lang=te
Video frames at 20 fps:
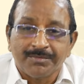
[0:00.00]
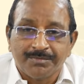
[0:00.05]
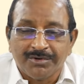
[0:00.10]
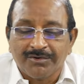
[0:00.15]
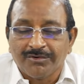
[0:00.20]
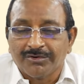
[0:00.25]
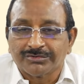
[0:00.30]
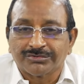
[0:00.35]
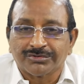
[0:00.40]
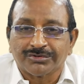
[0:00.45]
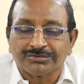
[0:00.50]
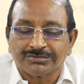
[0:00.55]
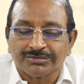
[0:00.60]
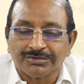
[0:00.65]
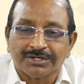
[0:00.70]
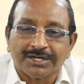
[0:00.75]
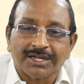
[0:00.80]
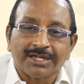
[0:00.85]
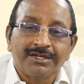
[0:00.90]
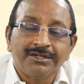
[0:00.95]
ఐపీఓస్
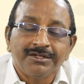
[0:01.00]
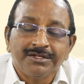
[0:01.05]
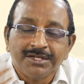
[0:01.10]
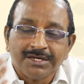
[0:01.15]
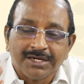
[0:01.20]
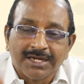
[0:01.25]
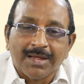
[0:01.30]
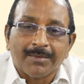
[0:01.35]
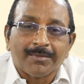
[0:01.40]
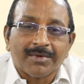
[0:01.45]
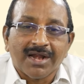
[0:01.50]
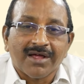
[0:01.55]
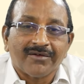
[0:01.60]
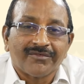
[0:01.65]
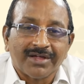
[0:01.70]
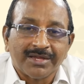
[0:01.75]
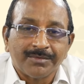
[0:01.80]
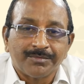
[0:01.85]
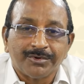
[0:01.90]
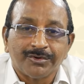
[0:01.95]
వస్తుంటాయి నెంబర్
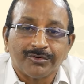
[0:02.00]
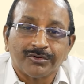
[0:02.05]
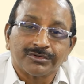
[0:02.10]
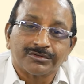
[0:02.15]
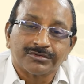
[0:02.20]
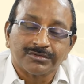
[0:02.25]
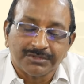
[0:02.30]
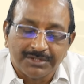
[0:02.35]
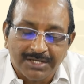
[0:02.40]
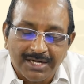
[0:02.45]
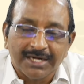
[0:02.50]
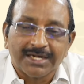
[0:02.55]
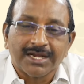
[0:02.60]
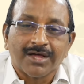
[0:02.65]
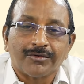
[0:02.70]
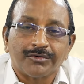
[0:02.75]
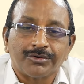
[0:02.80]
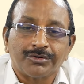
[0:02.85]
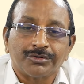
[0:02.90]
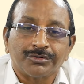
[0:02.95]
ఆఫ్ ఐపీఓస్ డేటా
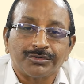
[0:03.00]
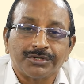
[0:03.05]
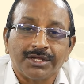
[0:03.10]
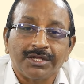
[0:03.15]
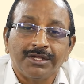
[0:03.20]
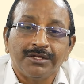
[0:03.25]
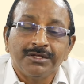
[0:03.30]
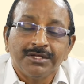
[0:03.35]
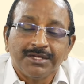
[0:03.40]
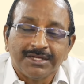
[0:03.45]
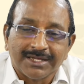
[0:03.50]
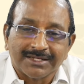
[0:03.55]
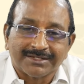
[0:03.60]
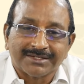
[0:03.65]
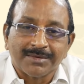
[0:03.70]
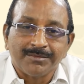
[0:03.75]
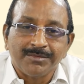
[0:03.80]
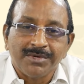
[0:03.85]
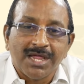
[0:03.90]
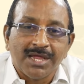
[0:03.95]
ఉంటుంది
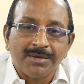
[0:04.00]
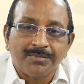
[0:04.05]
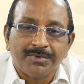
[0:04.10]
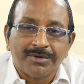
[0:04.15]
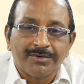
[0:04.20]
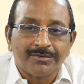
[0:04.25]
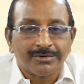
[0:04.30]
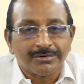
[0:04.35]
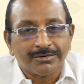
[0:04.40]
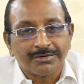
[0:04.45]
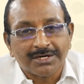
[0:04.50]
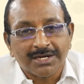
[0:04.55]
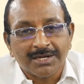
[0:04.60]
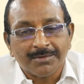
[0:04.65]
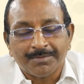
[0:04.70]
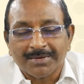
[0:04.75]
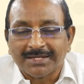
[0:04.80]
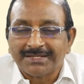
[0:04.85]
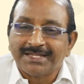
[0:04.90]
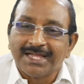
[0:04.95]
ఎస్ఎంఈ ఐపీఓలు ఉంటాయి
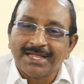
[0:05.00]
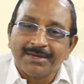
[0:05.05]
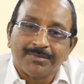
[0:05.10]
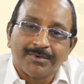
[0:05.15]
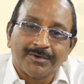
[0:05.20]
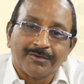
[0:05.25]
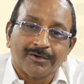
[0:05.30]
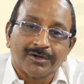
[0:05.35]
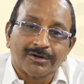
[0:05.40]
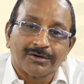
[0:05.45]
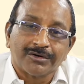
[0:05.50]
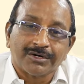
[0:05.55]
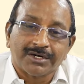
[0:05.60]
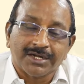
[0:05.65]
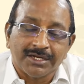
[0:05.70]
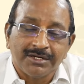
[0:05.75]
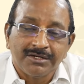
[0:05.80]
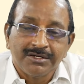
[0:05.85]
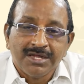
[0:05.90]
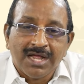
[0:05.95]
పెద్ద ఐపీఓలు
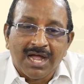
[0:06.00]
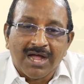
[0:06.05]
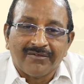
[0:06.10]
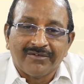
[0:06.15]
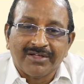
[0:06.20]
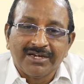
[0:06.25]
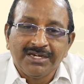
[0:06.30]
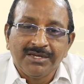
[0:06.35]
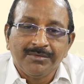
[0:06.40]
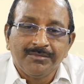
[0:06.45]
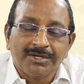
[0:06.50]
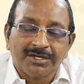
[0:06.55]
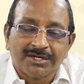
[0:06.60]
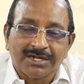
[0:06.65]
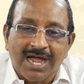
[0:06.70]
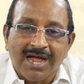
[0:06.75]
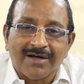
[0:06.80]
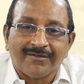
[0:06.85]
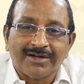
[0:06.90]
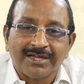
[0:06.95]
ఉంటాయి అవన్నీ మీకు
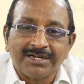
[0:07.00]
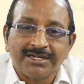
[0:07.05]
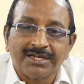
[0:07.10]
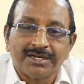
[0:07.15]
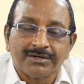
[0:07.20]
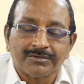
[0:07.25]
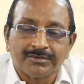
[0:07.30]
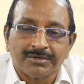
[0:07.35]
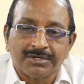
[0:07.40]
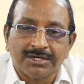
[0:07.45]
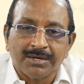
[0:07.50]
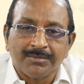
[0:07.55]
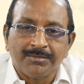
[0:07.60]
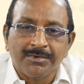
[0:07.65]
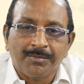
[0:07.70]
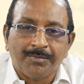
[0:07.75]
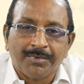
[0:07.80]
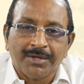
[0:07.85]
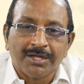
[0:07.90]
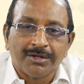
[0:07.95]
కావాలి అనుకుంటే
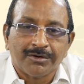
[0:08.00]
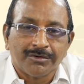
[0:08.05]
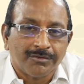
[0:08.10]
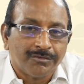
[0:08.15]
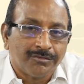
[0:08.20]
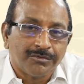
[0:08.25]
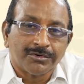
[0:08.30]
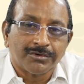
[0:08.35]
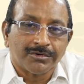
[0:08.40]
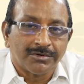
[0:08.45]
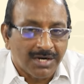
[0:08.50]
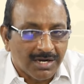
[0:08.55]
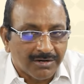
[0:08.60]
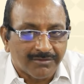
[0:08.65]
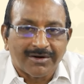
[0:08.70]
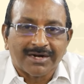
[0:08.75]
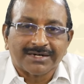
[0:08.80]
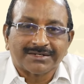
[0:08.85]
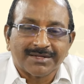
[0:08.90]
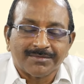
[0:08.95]
మీ పేరు ఊరు నాకు
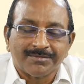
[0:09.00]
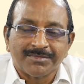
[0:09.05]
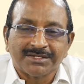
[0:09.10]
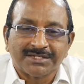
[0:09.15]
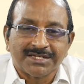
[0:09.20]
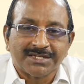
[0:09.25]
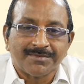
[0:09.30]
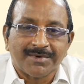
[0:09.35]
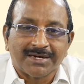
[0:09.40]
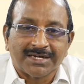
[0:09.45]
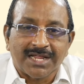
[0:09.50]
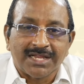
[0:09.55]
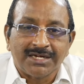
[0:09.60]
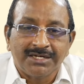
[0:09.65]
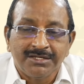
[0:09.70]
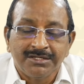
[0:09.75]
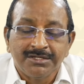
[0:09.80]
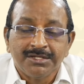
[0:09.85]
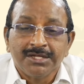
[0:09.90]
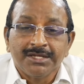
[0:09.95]
వాట్సాప్ మెసేజ్
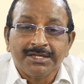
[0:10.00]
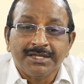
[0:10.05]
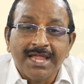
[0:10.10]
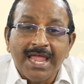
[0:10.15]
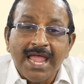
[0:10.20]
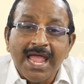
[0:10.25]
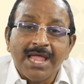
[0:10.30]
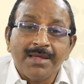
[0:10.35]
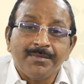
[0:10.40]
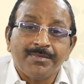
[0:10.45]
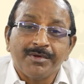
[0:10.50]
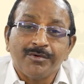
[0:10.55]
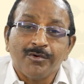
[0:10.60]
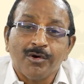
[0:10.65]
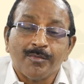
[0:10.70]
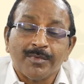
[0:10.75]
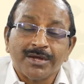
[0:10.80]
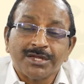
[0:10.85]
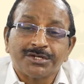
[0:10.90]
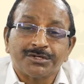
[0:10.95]
పెట్టాలి ఏ ఐపీఓ
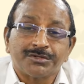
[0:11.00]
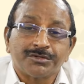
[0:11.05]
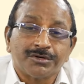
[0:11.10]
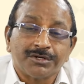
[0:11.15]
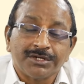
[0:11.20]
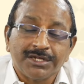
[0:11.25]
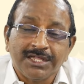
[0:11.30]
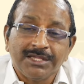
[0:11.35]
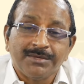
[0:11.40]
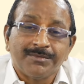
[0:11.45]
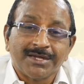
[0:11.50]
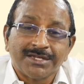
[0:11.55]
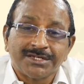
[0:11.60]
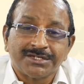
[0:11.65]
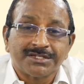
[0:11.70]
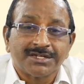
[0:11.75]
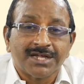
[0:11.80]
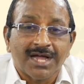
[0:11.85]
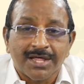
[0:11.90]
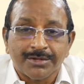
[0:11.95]
మంచిదో ఏది
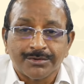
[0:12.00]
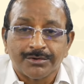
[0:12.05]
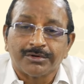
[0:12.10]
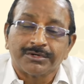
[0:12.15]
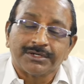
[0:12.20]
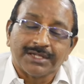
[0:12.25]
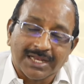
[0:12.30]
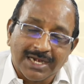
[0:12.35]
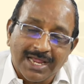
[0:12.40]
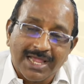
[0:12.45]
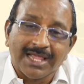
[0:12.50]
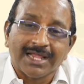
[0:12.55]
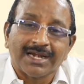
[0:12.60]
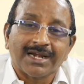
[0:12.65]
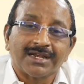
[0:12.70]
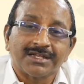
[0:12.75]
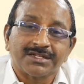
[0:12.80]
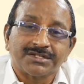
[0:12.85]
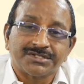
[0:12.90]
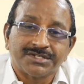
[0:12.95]
మంచిది కాదో ఎలా
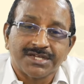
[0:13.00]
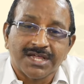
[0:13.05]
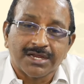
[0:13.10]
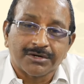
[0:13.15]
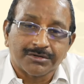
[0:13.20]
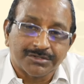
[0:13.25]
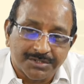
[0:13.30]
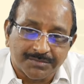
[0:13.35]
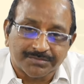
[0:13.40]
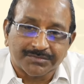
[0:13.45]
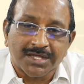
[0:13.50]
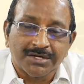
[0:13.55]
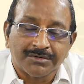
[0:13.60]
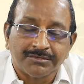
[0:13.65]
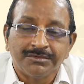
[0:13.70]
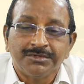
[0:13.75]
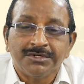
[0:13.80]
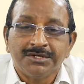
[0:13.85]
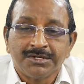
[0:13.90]
అనలైజ్ చేయాలో చెప్తాను